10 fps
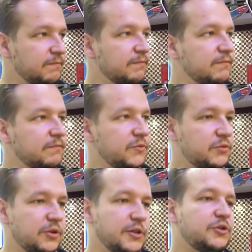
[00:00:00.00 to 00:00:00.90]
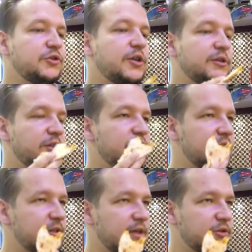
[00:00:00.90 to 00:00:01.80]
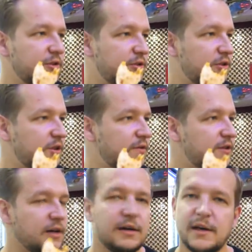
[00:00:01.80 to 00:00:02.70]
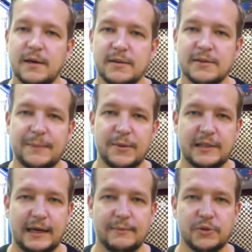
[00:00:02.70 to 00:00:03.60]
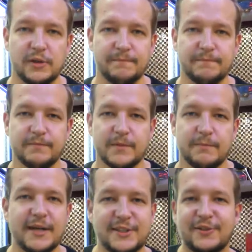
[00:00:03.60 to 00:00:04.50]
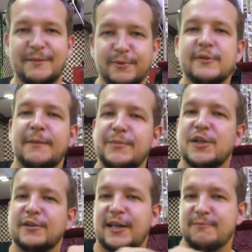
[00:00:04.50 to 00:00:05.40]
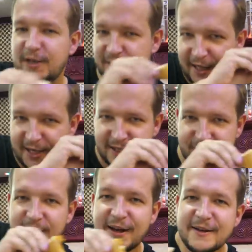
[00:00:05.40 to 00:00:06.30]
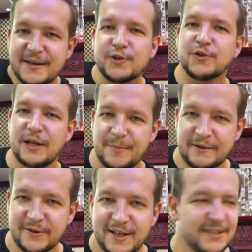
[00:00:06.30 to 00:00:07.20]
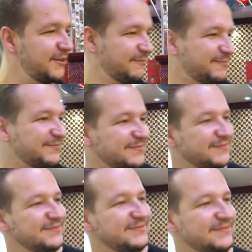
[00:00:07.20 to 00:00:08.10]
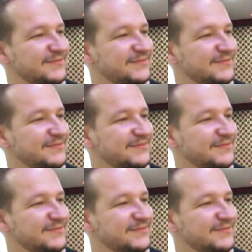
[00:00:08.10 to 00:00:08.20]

Okej. Sorry, ciecierzyca? Szo- Soczewica? Zapątałem się. Maciek to na napisze takim, taki tekst na no tak, dole, tak, tak, co tak, to tak. naprawdę jest. Zrobię to.